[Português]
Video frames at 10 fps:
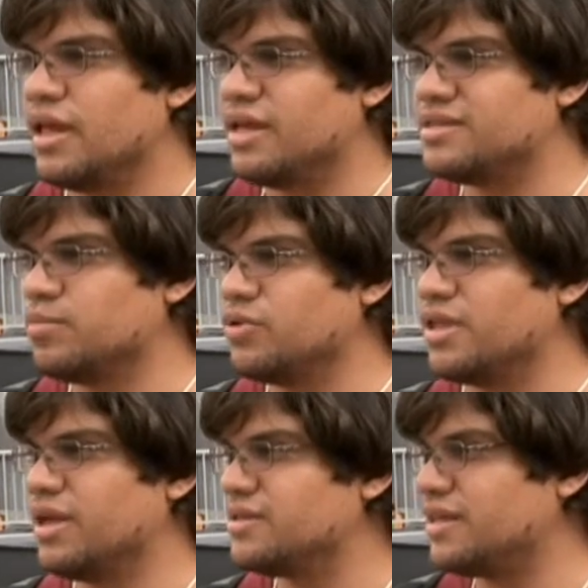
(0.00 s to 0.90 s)
essa
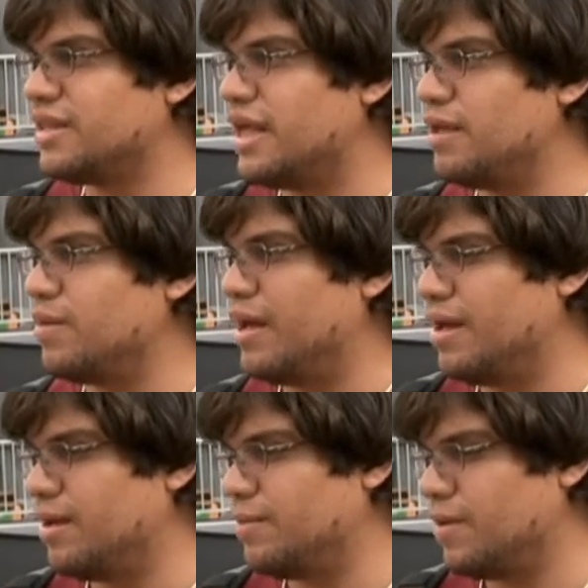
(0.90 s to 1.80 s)
mudança até
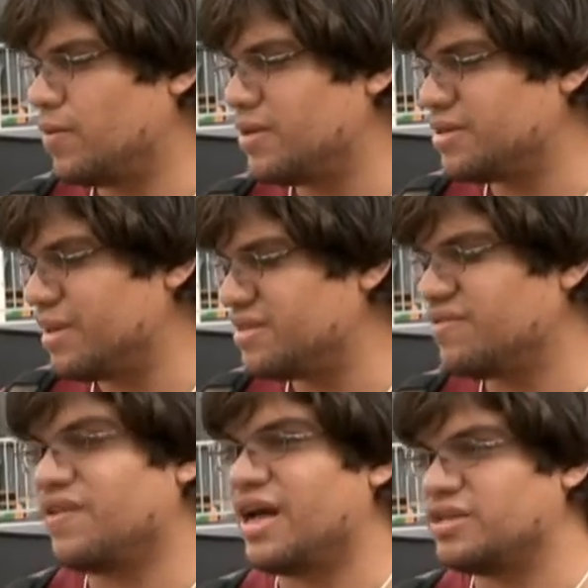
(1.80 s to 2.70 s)
uh, uma coisa mais
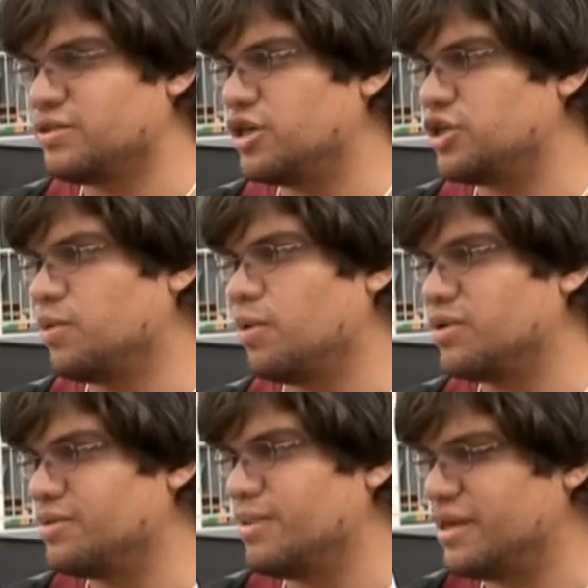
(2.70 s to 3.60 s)
fácil, deixou uma
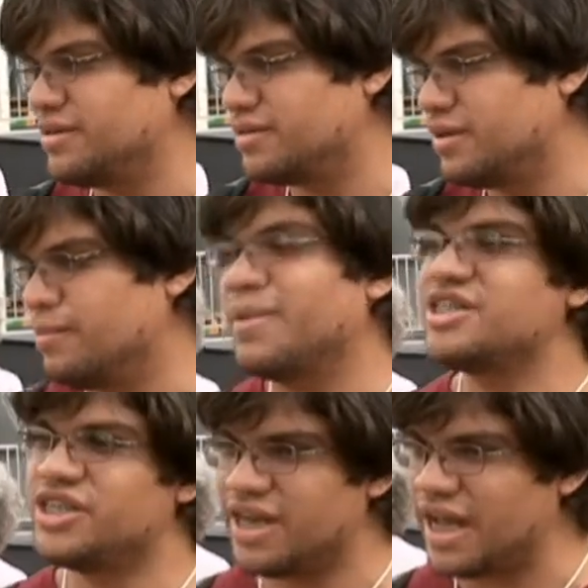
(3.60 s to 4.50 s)
coisa mais
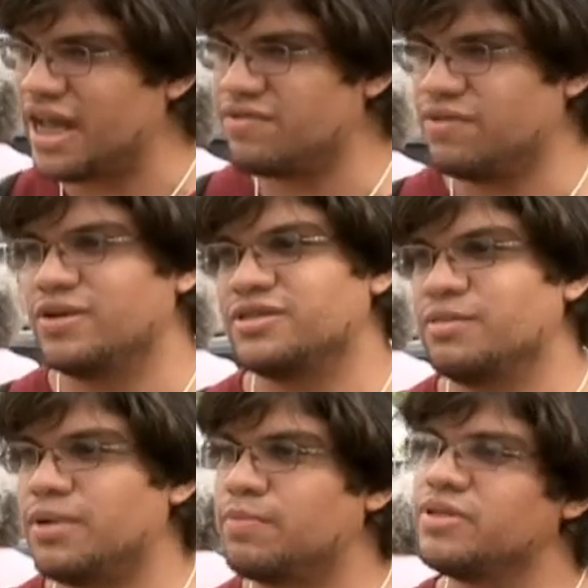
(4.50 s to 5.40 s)
mastigável assim
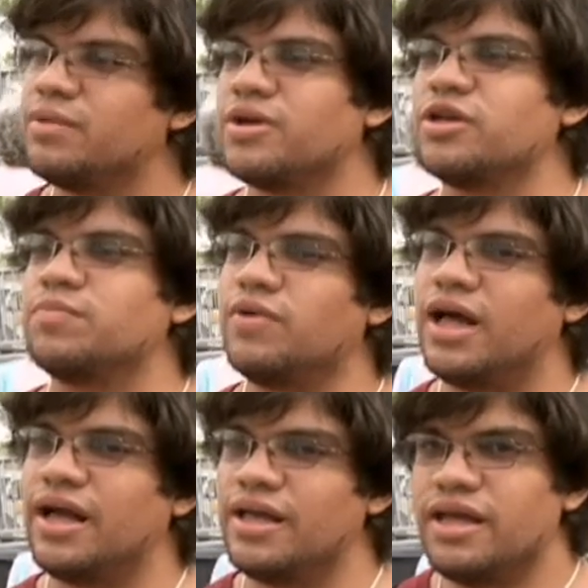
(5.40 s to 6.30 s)
para poder
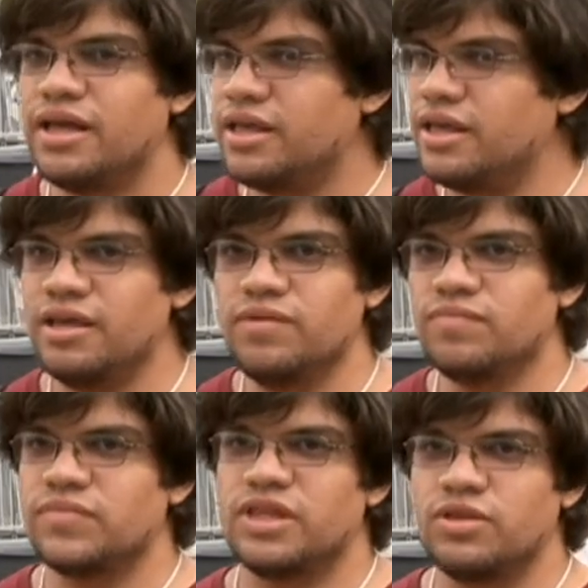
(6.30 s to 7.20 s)
manipular. E,
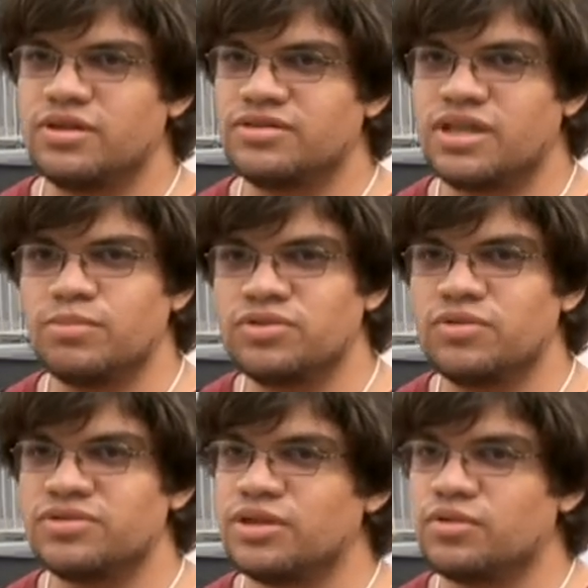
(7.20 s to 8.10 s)
e nós estamos
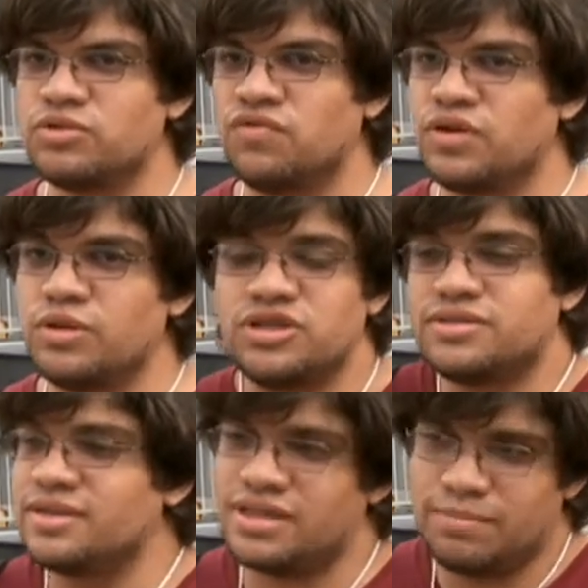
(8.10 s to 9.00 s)
usando, usufruindo disso
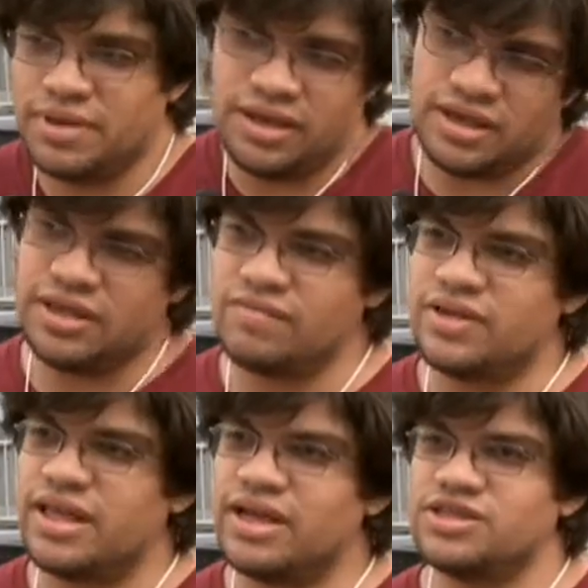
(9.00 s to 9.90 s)
sem saber que na
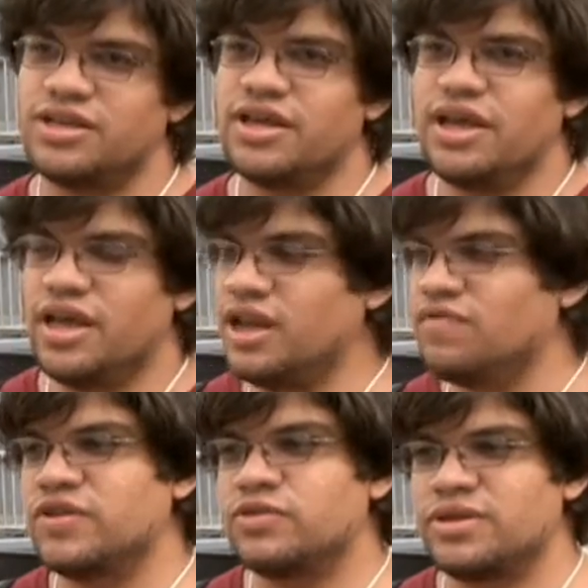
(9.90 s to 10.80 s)
verdade ele que
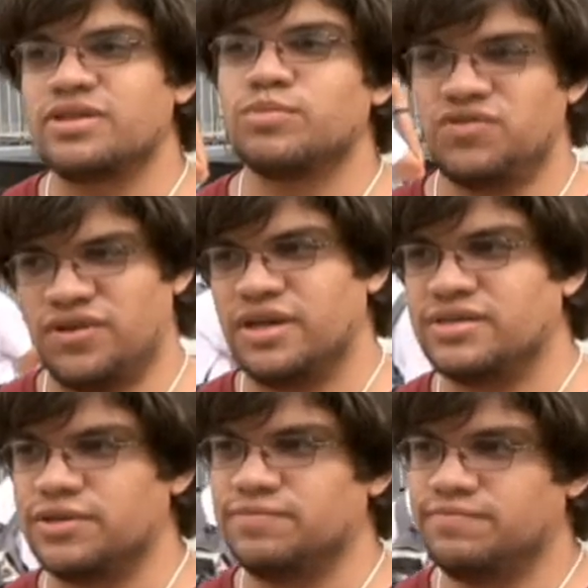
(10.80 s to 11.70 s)
fez toda essa modificação.